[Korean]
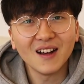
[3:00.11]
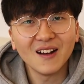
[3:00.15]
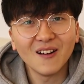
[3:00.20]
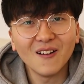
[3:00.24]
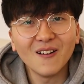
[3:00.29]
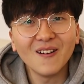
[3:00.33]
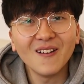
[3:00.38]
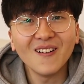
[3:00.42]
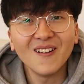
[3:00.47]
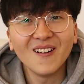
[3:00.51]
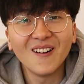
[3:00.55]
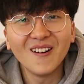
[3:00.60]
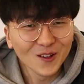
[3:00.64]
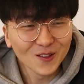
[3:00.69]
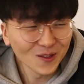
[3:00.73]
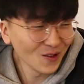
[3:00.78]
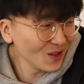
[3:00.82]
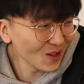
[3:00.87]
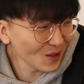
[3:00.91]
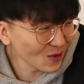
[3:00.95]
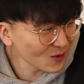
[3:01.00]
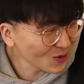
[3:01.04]
어
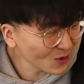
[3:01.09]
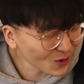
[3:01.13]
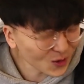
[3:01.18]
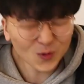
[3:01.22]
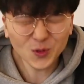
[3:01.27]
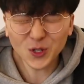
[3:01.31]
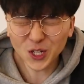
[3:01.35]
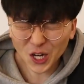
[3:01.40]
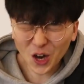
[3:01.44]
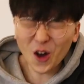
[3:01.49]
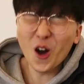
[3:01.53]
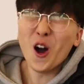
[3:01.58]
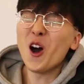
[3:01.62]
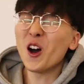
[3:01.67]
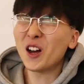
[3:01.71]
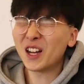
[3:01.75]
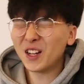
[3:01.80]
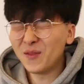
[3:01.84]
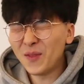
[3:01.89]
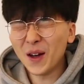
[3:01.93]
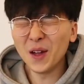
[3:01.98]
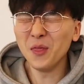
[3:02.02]
너네들도 좀쉬
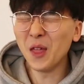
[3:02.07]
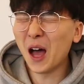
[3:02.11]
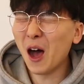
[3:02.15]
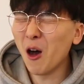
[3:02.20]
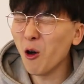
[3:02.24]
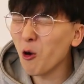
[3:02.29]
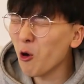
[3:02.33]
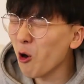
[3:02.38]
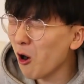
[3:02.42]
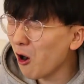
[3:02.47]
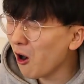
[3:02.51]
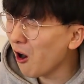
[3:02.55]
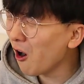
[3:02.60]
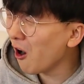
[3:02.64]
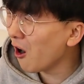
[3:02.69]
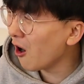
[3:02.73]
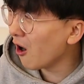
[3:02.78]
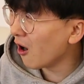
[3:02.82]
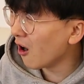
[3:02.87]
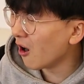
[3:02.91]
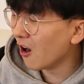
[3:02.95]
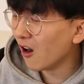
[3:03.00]
그만
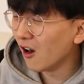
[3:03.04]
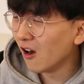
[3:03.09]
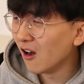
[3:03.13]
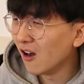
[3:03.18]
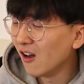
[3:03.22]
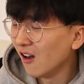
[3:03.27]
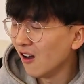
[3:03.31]
나오고